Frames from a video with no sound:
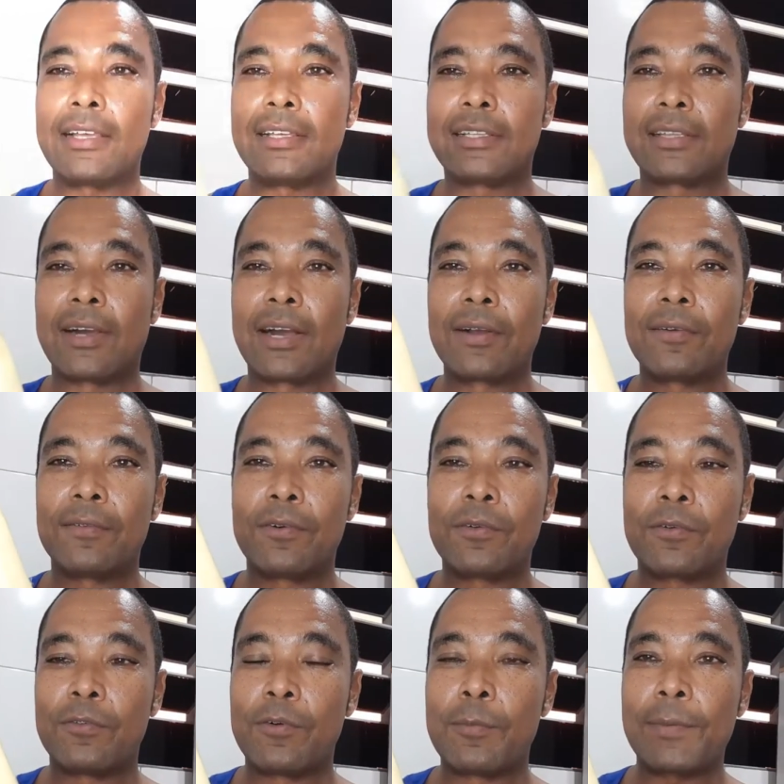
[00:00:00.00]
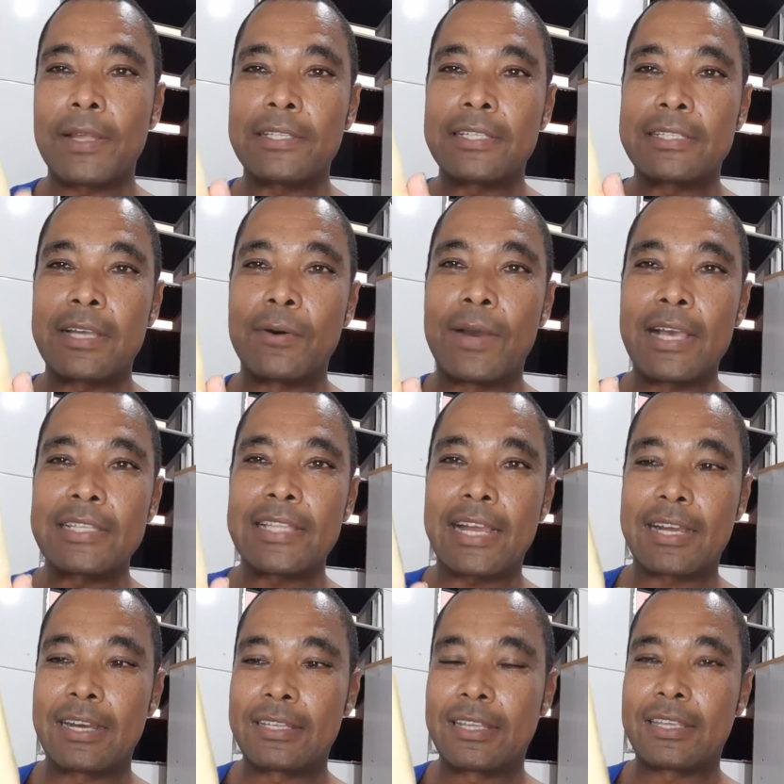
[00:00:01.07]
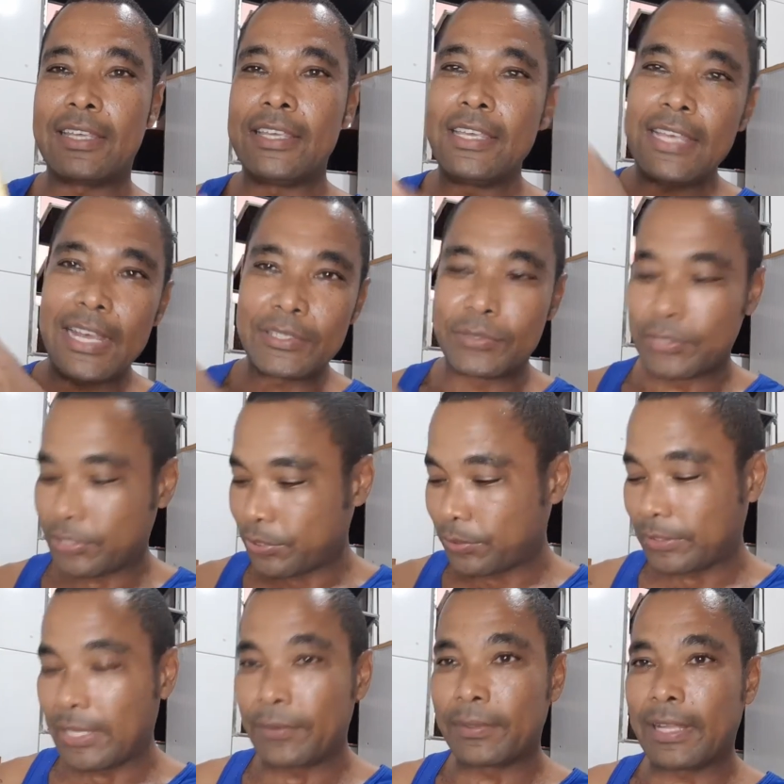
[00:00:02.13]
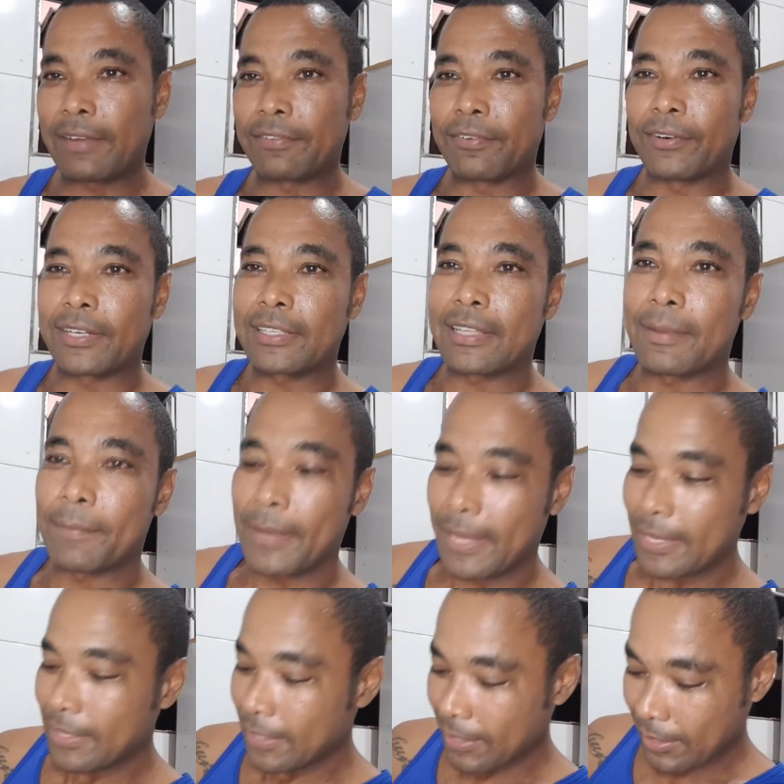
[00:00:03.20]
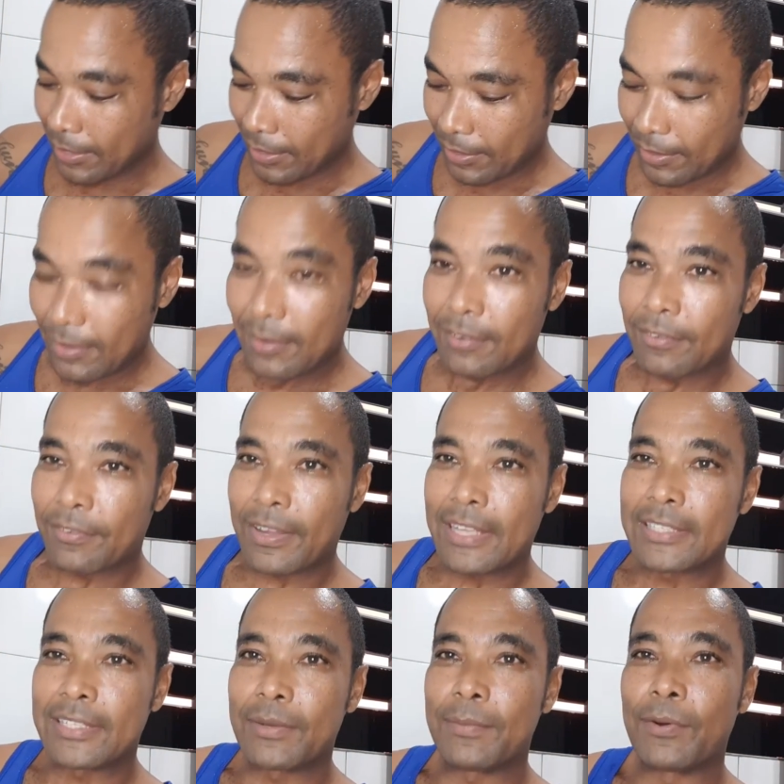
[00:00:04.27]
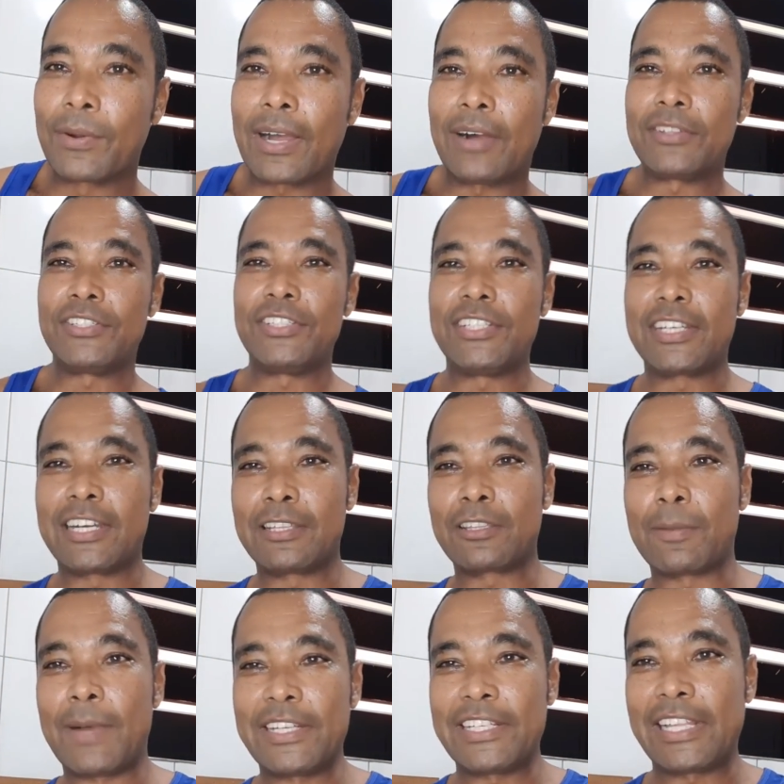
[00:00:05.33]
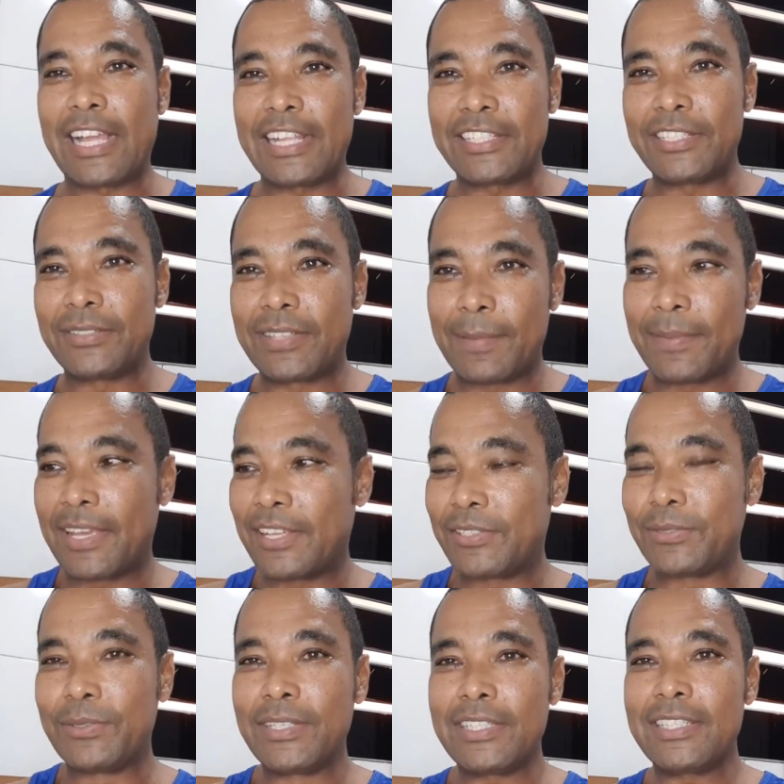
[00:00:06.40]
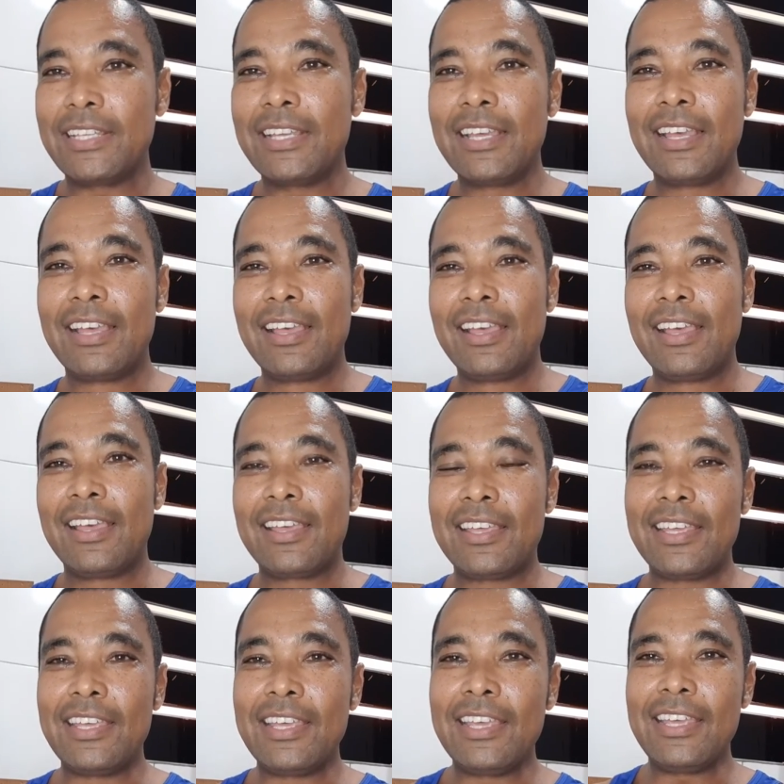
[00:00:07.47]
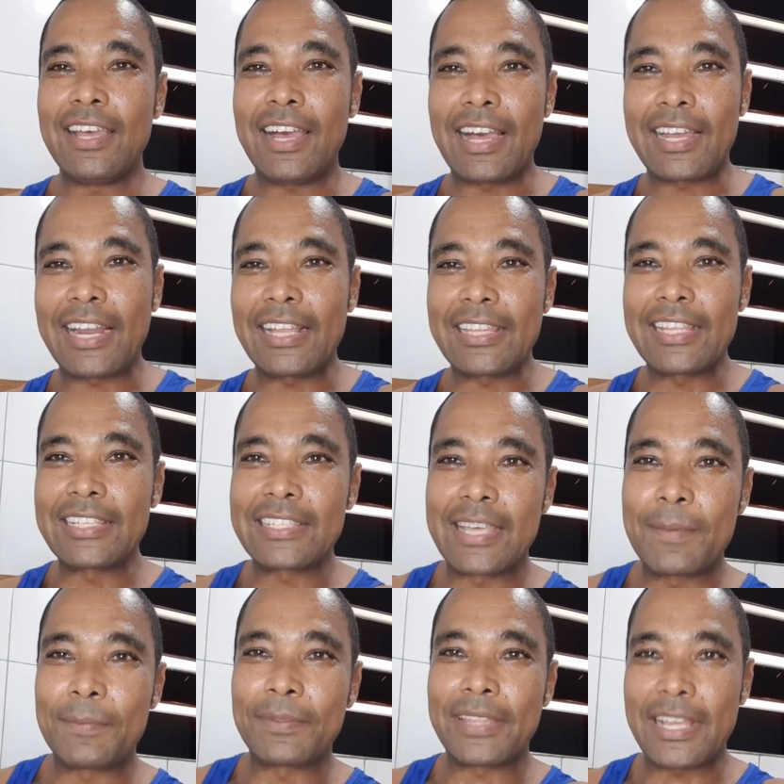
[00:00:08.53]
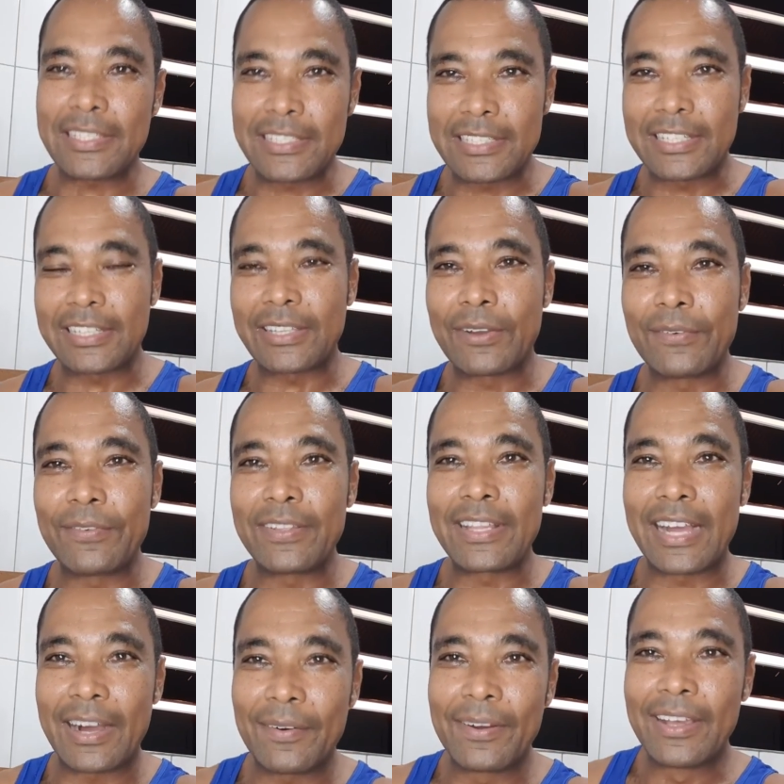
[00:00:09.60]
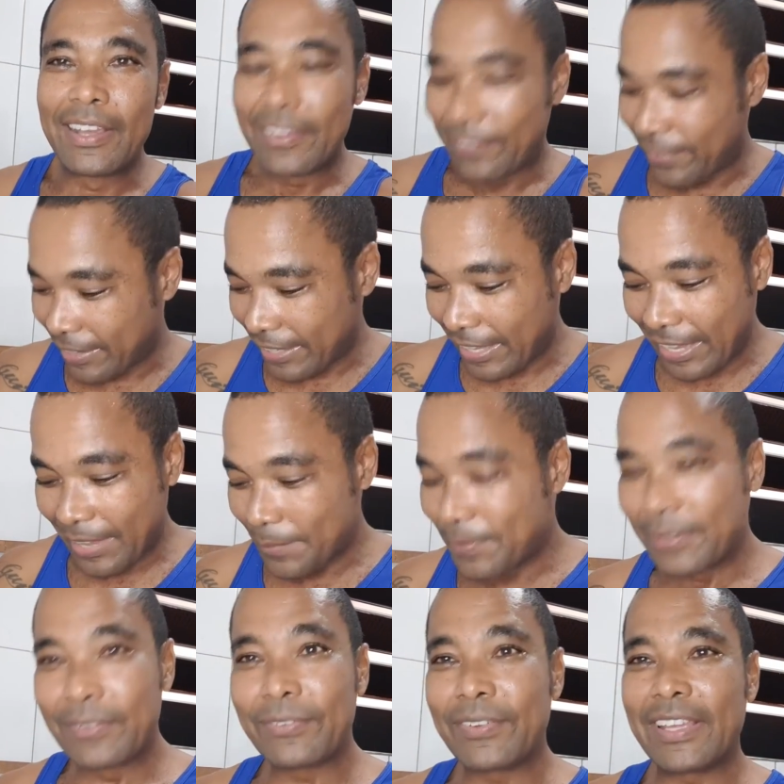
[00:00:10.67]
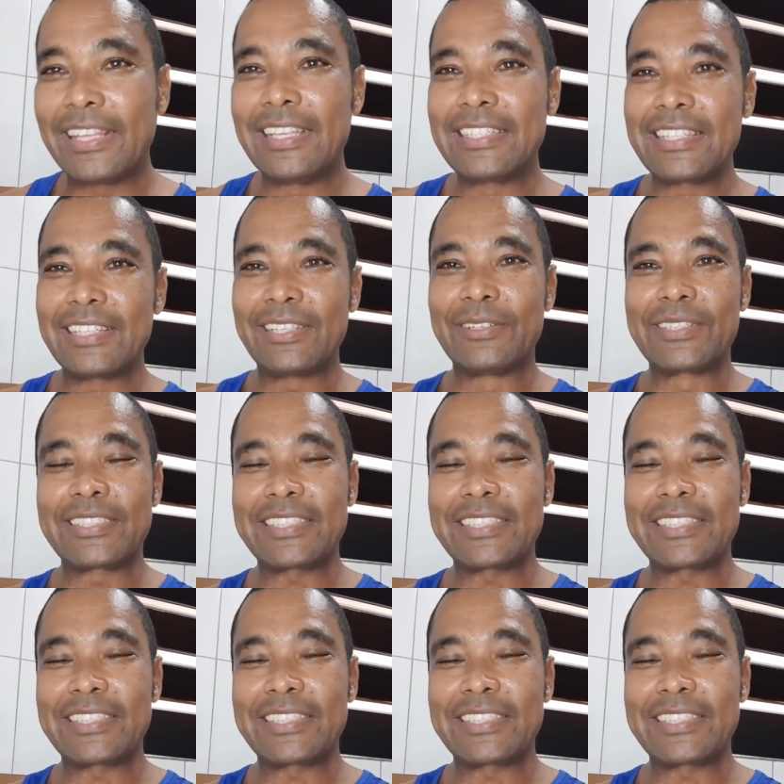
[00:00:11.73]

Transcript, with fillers: Então eu vou processar o resto da cana aqui e as outras que eu tenho lá fora também fazer o meu caldinho de cana tomar geladinho na minha juice. E agradeço aí por ter assistido até o final. Fiquei muito feliz que deu